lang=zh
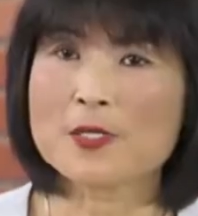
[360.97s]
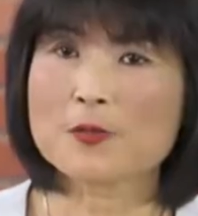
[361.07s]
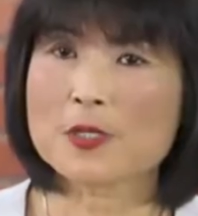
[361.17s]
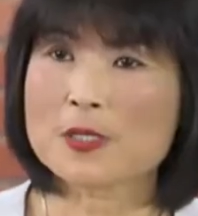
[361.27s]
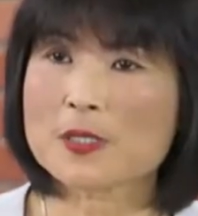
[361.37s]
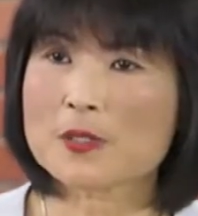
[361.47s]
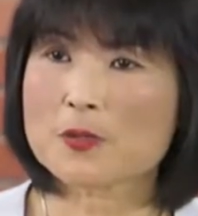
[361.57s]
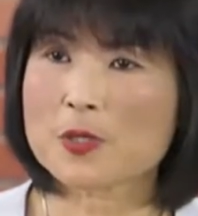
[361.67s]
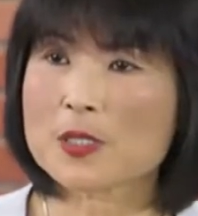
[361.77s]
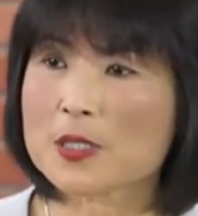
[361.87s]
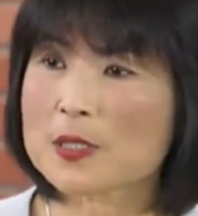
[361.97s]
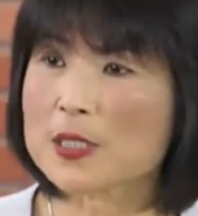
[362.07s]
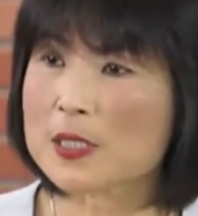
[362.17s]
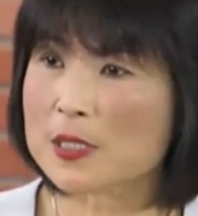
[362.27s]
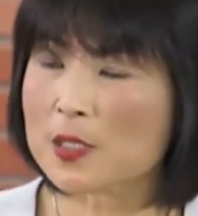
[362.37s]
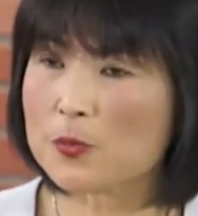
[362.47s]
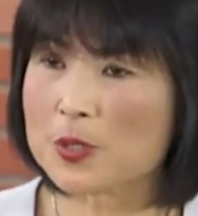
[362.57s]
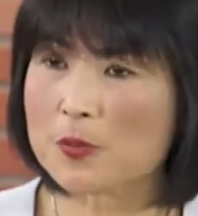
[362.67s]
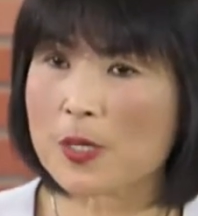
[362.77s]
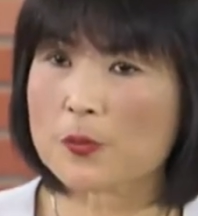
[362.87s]
所以这，所以你是饮食控
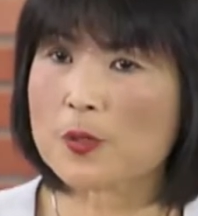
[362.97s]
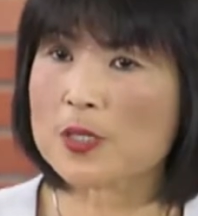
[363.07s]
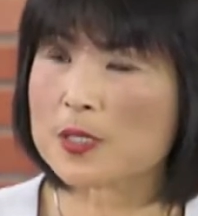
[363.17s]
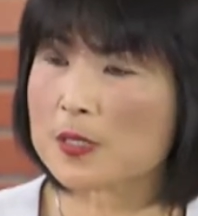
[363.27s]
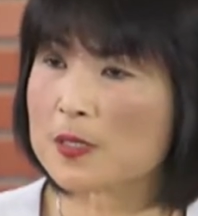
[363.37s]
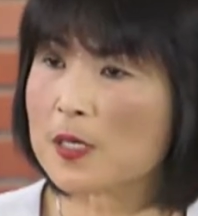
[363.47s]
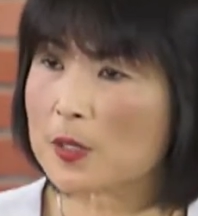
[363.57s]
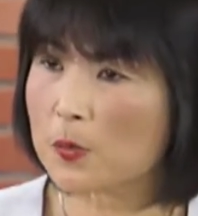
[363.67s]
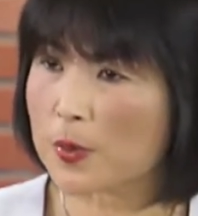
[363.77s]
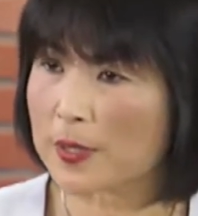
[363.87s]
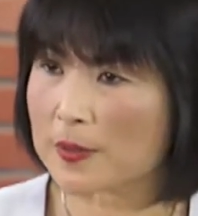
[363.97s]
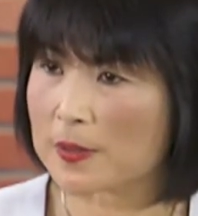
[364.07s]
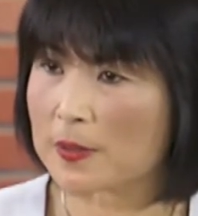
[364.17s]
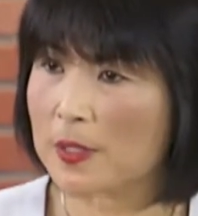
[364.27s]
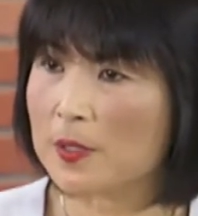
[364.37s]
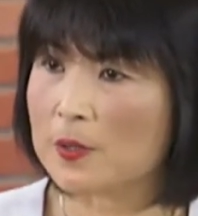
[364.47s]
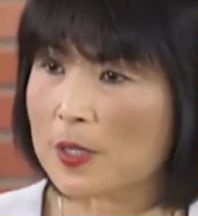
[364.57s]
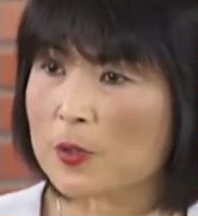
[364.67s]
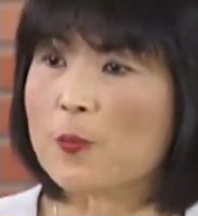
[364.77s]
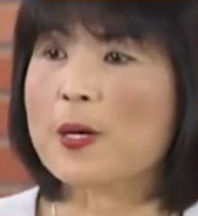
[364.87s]
制的话，对你食道跟胃呢
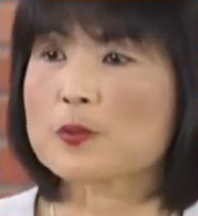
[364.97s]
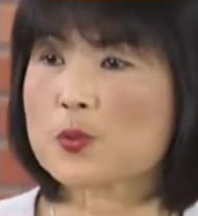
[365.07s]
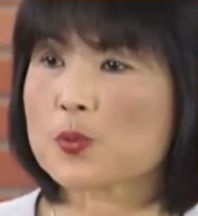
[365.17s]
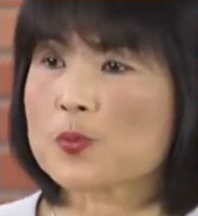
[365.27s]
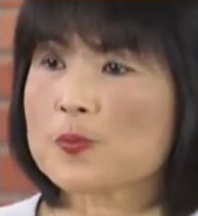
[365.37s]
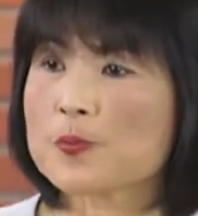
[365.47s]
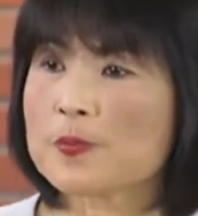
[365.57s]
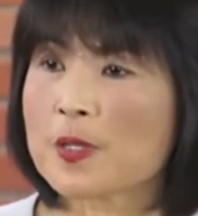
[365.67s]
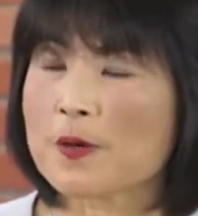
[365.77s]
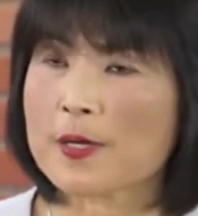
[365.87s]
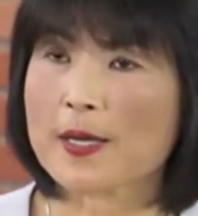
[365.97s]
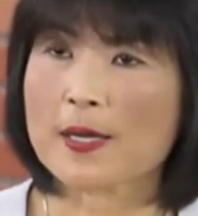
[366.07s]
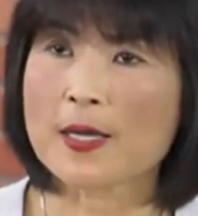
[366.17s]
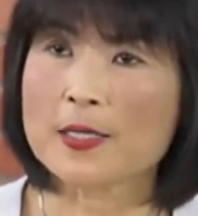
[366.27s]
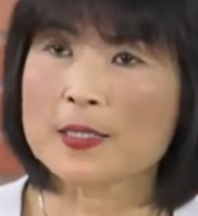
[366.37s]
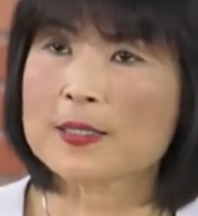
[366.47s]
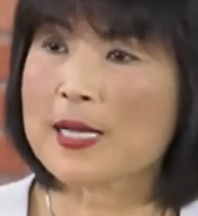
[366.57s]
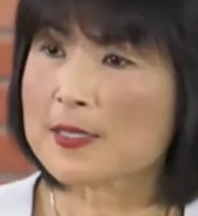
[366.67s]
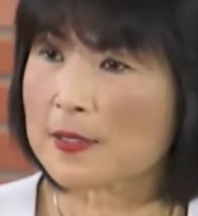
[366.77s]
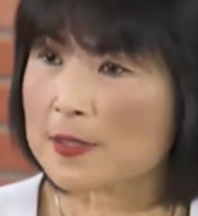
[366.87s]
很有帮助。OK，那
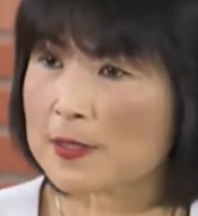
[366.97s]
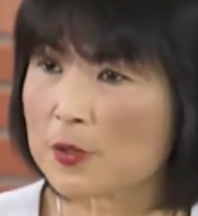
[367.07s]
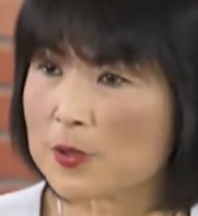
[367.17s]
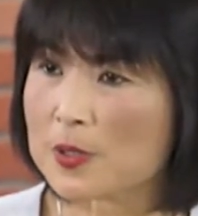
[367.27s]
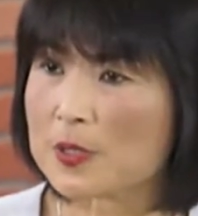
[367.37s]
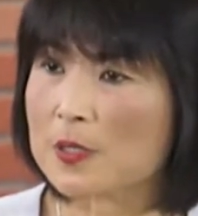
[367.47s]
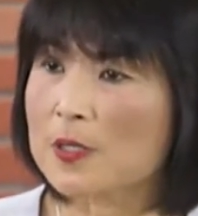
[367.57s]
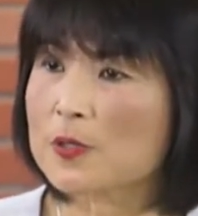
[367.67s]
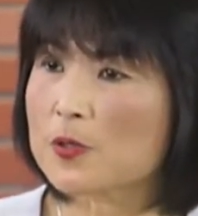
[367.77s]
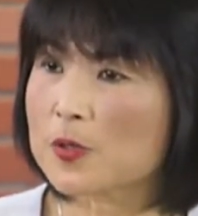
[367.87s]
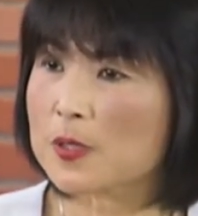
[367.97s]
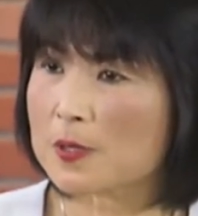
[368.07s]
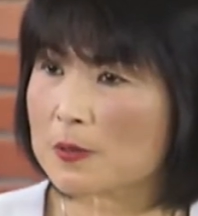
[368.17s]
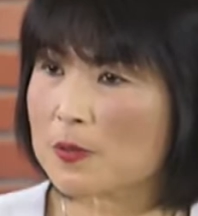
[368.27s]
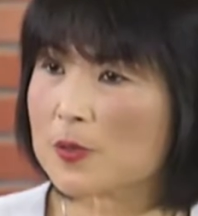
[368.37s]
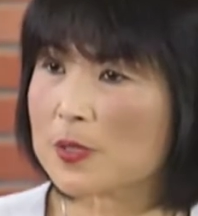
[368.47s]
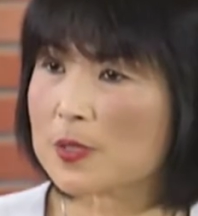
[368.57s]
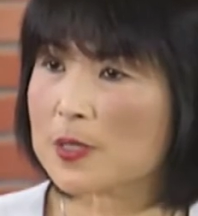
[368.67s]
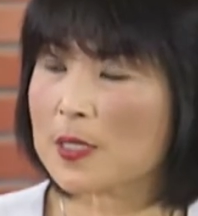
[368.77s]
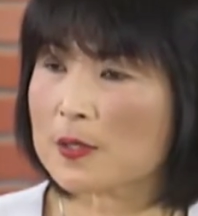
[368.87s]
大肠呢就是。就是就是
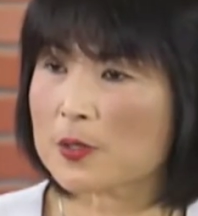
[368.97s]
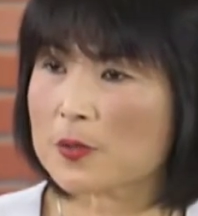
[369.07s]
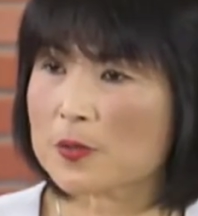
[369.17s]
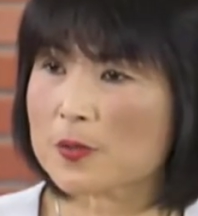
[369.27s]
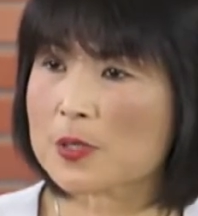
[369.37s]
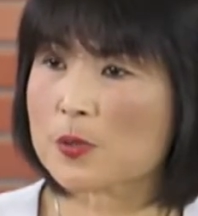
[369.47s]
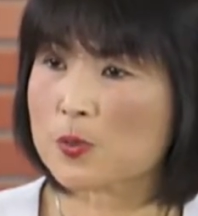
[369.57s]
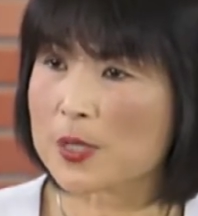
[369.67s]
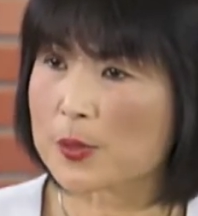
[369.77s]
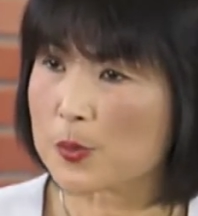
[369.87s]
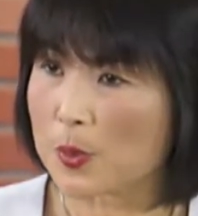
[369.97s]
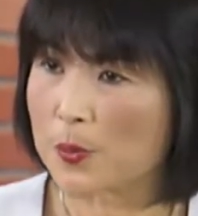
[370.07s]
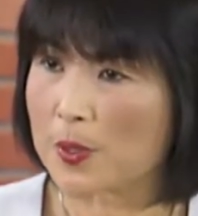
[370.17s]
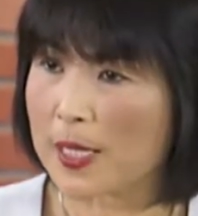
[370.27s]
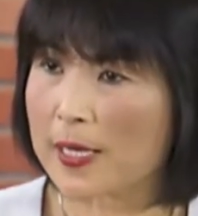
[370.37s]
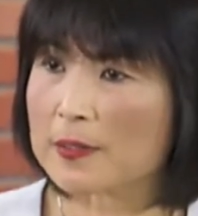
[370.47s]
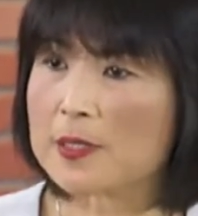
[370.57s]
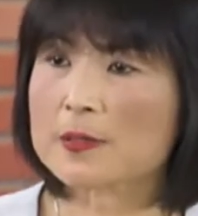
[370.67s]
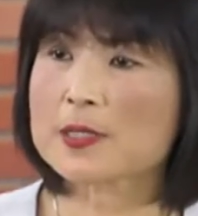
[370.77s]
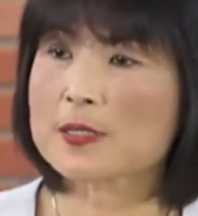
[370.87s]
一定要有就是蔬菜水果啦，
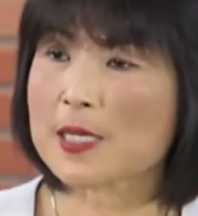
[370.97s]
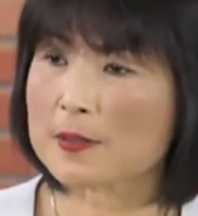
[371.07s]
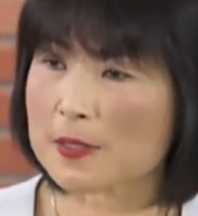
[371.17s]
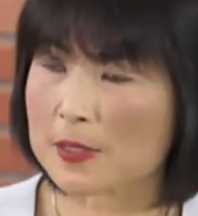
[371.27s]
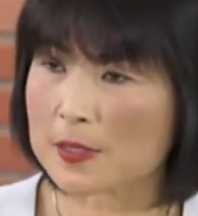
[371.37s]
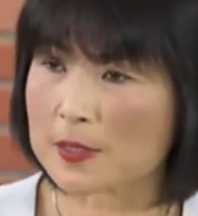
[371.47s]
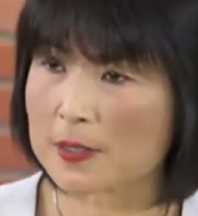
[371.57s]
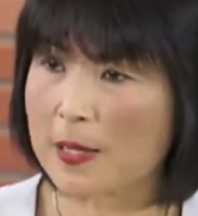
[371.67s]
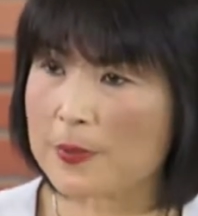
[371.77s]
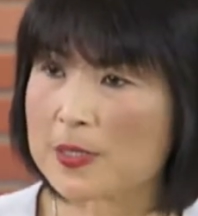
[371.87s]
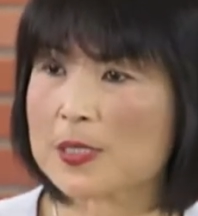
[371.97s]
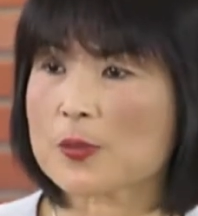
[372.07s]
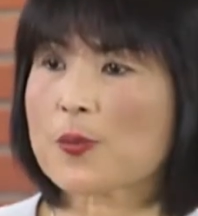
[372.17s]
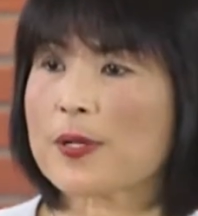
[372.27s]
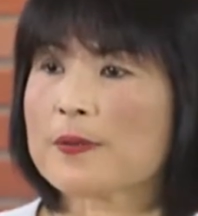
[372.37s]
正常的那个大便习惯。